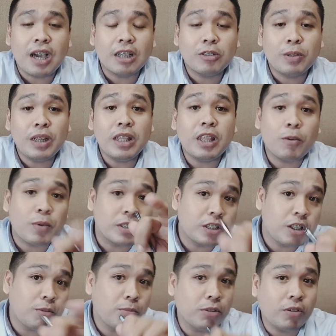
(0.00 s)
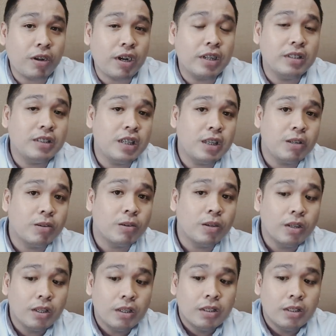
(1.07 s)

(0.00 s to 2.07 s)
Actually, requested mo to, RJ, no?